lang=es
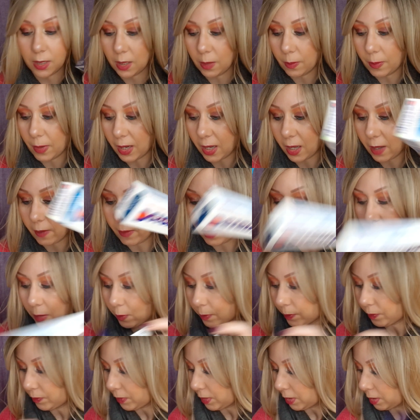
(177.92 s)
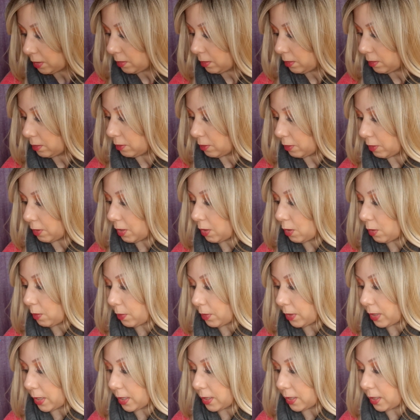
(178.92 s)
se me ha acabado. Lo dejo
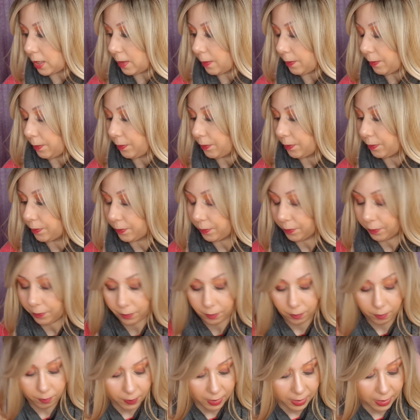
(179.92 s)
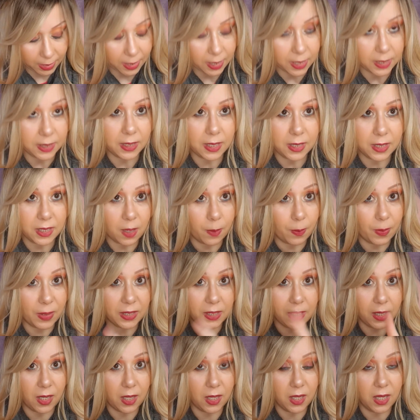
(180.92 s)
por aquí. Me encanta esa
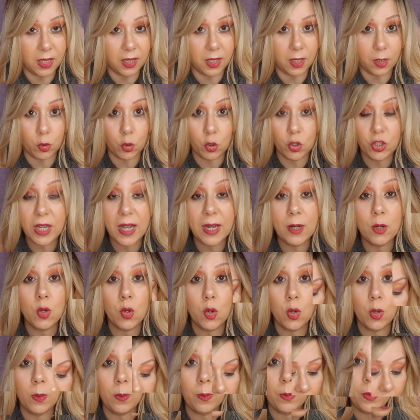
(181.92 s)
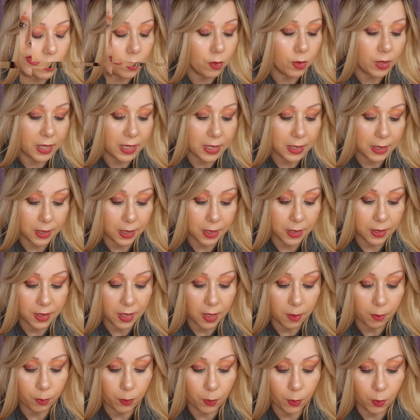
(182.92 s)
pasta de dientes. Yo ya he acabado este
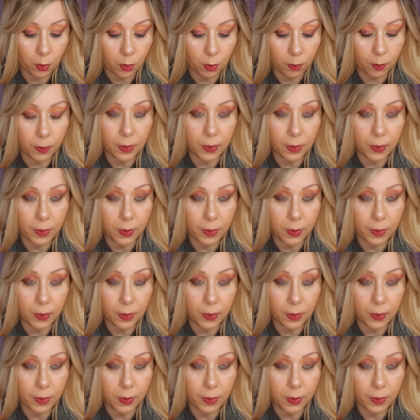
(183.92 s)
champú